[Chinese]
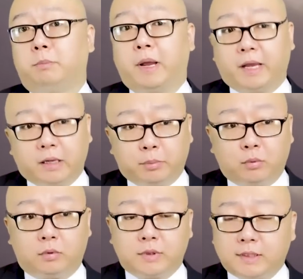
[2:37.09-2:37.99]
北
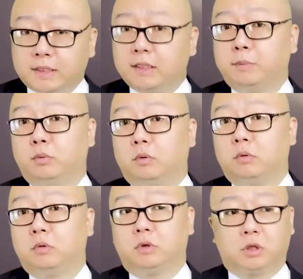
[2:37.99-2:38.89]
部、西部
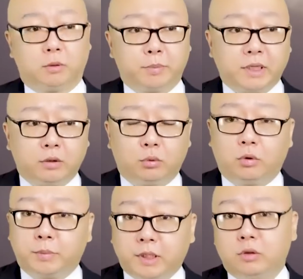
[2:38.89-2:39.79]
是偏
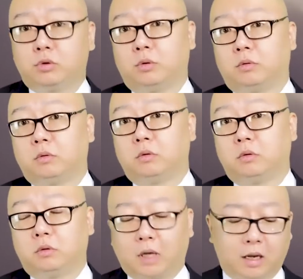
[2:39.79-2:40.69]
多偏重
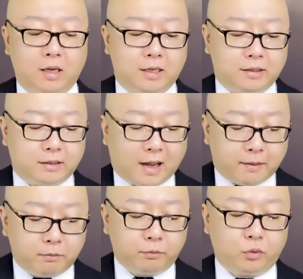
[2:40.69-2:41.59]
啊，
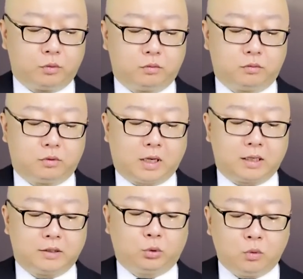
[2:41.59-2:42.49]
南部
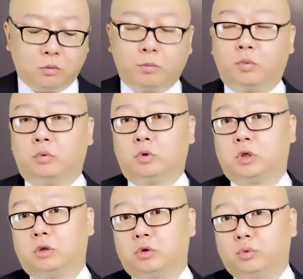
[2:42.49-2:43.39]
啊、东部
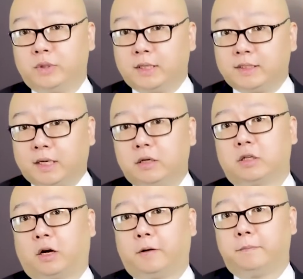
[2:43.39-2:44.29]
是逐渐减
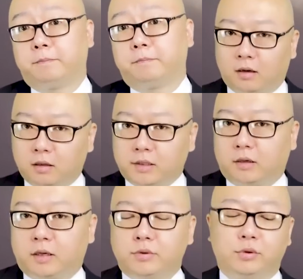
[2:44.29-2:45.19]
少，而
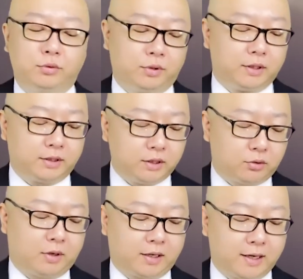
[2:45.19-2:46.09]
且根据具体次
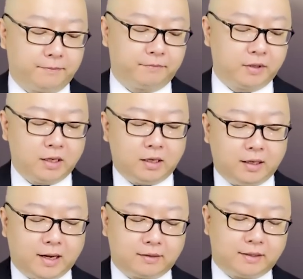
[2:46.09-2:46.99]
数来看，
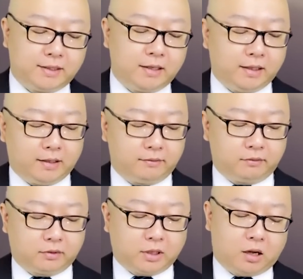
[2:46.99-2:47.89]
两千年
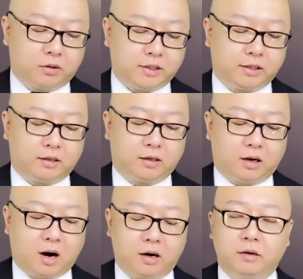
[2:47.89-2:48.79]
到这个
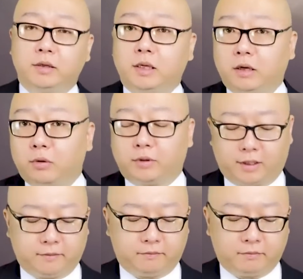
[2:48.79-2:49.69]
二零一六年，